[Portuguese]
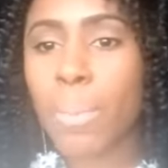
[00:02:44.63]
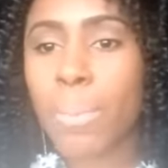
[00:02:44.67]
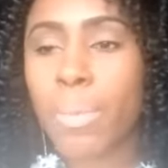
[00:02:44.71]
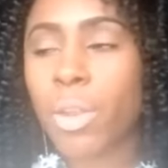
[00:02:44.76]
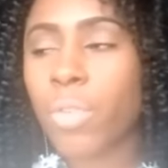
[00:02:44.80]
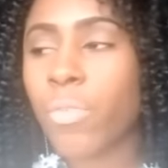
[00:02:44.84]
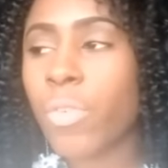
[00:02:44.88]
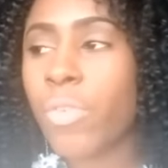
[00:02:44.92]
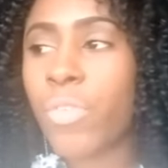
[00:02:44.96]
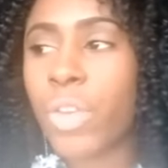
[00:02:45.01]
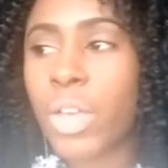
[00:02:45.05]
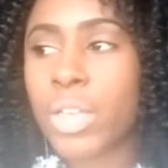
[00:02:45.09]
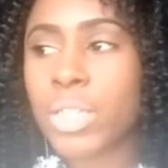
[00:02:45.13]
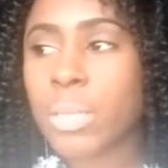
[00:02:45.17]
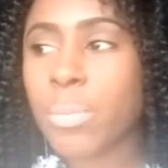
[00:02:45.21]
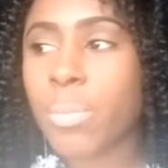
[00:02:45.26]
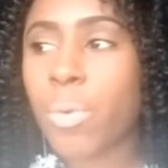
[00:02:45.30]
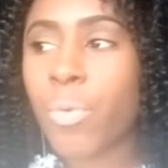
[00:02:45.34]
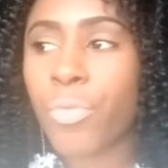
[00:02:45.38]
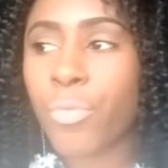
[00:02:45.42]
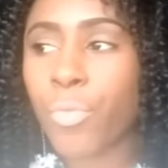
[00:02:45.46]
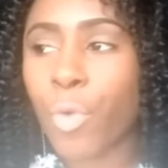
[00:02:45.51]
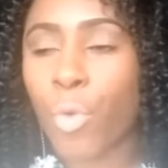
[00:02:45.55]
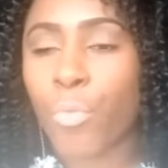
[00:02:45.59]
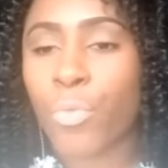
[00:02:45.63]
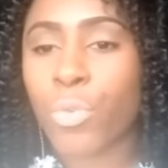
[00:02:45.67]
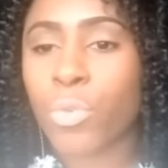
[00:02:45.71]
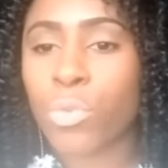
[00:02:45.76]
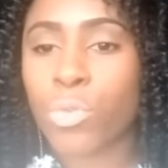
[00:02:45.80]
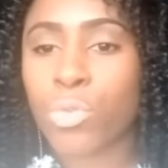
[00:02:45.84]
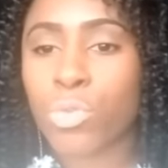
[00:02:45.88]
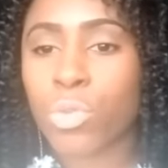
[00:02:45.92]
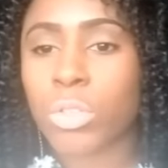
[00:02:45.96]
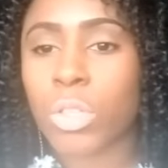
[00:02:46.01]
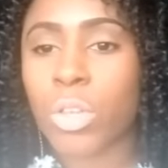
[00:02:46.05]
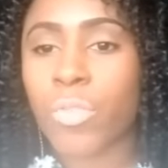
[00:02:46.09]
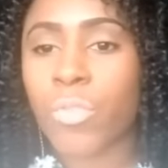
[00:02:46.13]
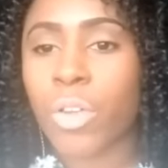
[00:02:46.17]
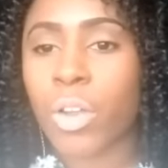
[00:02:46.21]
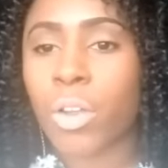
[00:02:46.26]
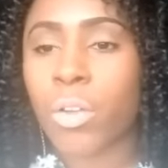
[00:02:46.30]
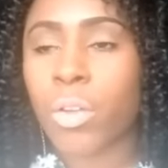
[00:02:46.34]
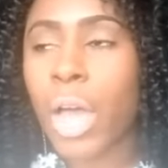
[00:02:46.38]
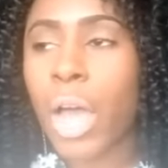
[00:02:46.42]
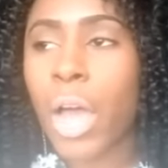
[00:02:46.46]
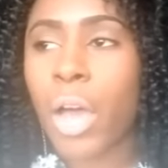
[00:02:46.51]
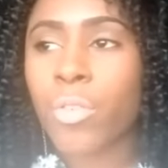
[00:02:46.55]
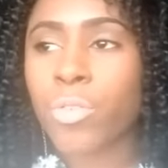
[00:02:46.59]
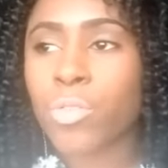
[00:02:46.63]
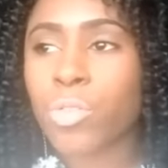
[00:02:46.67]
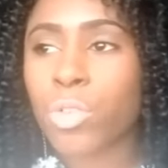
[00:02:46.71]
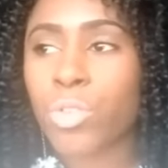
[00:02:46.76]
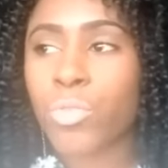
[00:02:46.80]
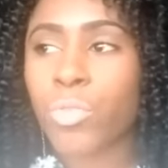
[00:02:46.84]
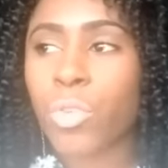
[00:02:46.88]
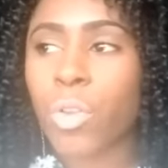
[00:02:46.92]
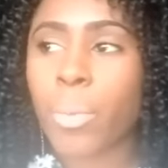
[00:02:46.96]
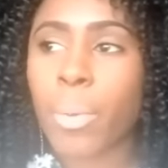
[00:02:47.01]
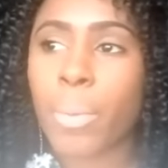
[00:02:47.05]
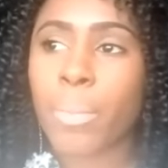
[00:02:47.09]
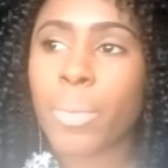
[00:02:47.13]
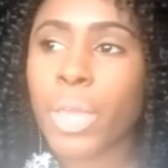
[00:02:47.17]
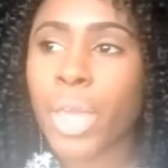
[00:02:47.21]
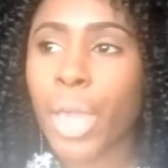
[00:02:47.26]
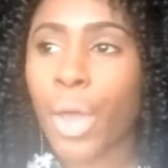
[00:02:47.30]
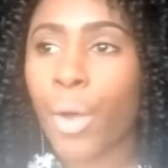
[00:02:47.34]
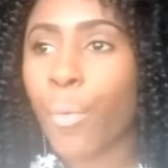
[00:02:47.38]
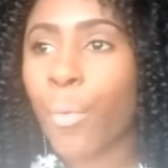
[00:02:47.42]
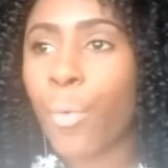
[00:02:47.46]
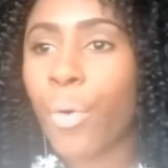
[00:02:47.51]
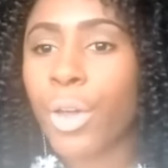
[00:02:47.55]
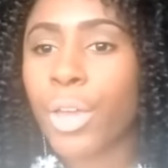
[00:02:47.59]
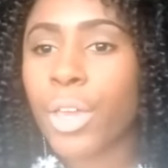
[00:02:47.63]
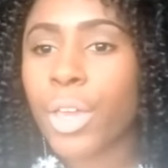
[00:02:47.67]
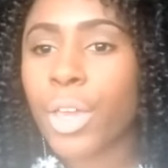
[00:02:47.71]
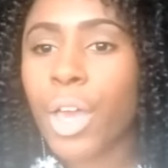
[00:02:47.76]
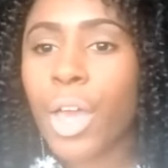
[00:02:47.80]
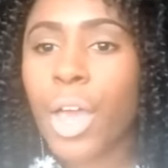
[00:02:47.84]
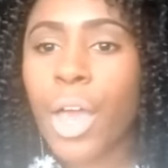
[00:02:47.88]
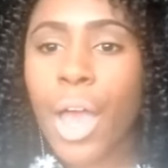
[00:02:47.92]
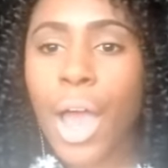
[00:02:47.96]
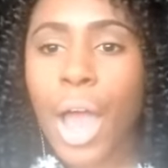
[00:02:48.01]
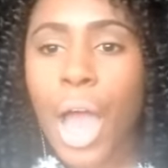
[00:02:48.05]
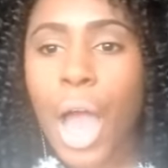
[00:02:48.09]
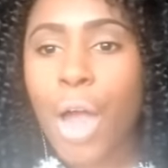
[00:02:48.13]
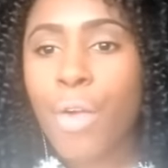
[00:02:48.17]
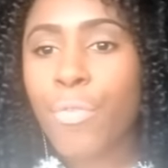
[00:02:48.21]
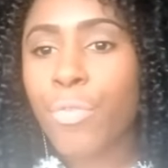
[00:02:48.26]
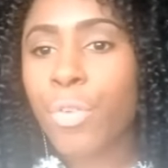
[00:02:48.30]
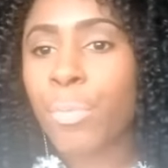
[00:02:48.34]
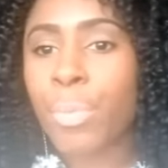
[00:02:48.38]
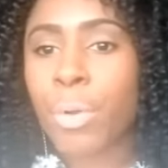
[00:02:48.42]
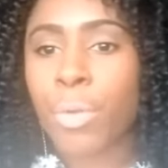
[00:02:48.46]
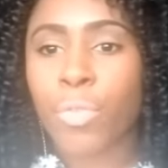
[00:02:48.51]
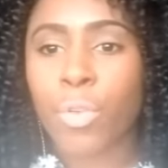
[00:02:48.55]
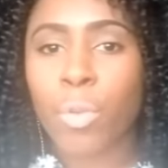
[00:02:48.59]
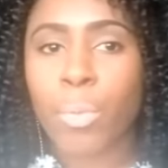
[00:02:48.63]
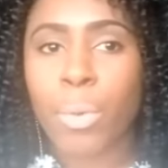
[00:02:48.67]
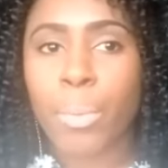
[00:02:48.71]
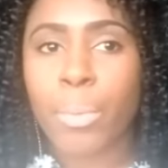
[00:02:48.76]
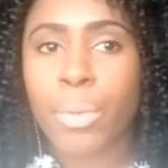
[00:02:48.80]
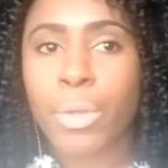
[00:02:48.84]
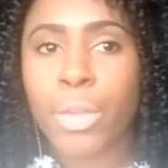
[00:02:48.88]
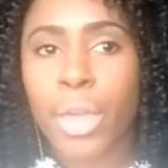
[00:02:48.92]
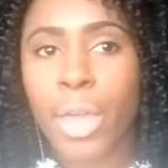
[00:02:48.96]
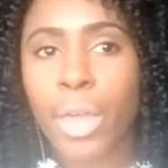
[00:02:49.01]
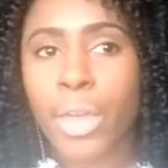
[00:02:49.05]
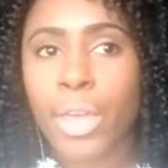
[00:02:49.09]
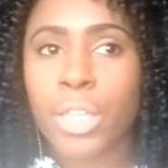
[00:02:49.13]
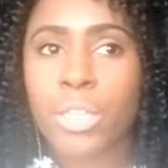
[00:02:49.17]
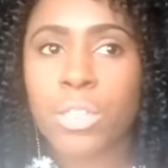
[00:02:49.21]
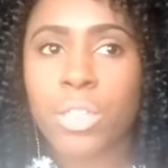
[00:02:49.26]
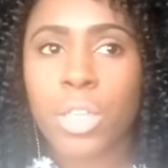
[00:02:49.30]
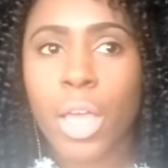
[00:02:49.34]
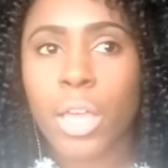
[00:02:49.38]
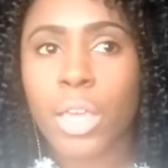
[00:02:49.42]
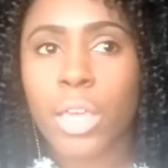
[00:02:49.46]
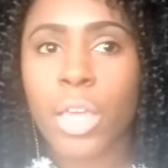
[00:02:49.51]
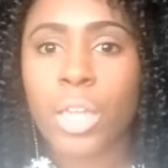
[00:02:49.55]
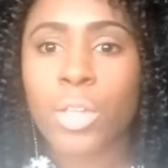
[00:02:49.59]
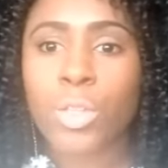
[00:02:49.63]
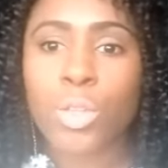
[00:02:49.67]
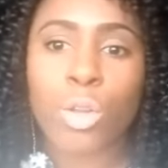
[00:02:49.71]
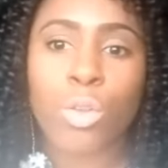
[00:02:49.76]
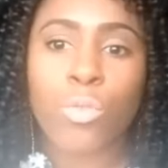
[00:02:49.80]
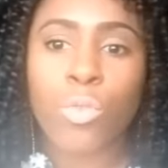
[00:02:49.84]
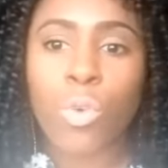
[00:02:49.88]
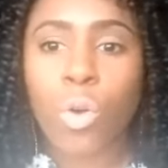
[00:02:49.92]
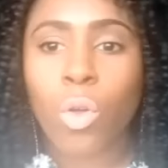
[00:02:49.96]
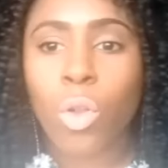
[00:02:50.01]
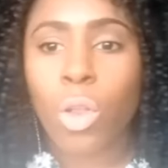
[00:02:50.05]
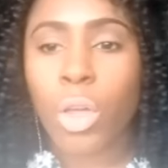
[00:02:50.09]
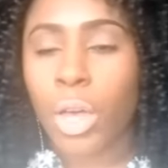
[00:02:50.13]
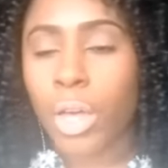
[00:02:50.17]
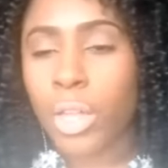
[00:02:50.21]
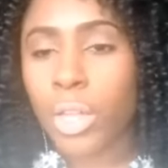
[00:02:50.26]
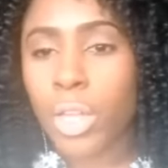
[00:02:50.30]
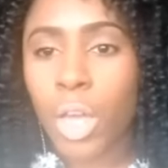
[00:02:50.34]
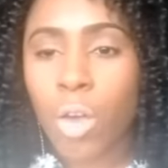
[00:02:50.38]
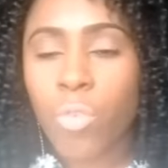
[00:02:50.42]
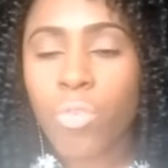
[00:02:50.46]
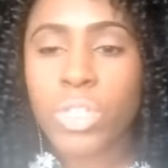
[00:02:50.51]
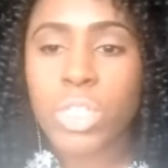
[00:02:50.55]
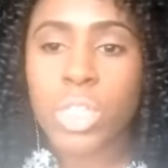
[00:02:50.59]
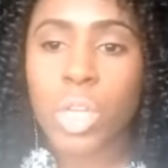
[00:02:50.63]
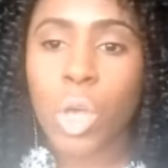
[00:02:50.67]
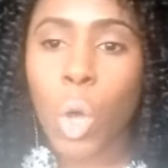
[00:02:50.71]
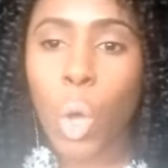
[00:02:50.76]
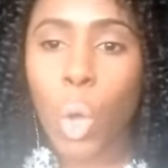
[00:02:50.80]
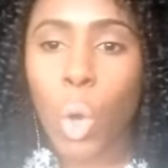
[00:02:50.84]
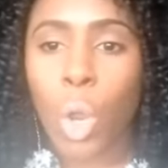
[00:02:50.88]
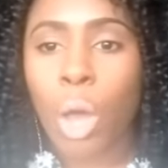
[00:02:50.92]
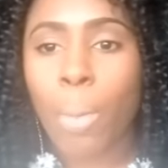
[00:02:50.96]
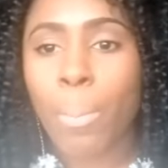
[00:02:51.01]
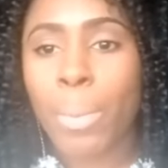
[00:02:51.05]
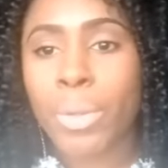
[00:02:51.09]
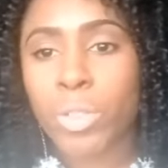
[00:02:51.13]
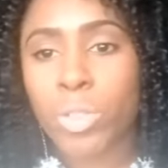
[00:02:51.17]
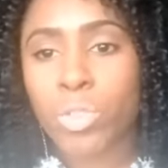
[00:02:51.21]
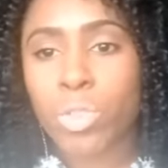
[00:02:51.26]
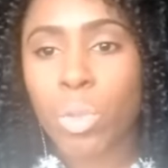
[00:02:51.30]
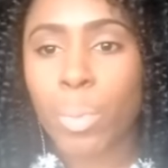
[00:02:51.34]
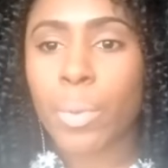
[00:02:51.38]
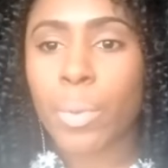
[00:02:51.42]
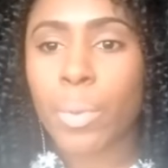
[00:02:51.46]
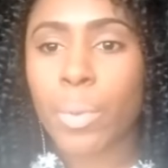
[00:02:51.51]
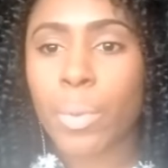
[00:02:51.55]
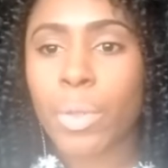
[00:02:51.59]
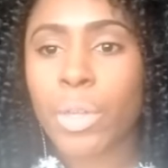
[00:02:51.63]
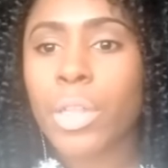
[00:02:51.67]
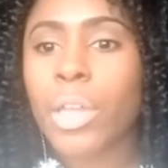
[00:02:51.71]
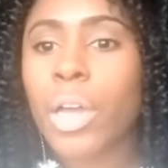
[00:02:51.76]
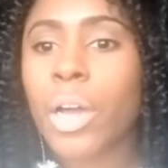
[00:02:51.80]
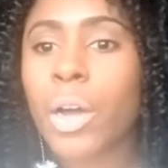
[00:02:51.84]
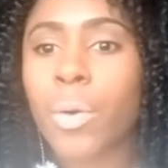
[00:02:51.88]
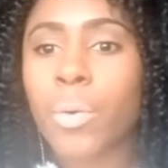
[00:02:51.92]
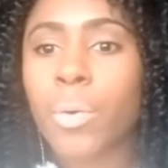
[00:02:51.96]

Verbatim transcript: Vai ficar sempre ouvindo que os outros tá falando, ah, os outros falaram pra mim que é ruim, ah, falou pra, falou pra mim que é isso, que é aquilo, então eu não vou colocar. Não, você coloca pra ter sua própria opinião.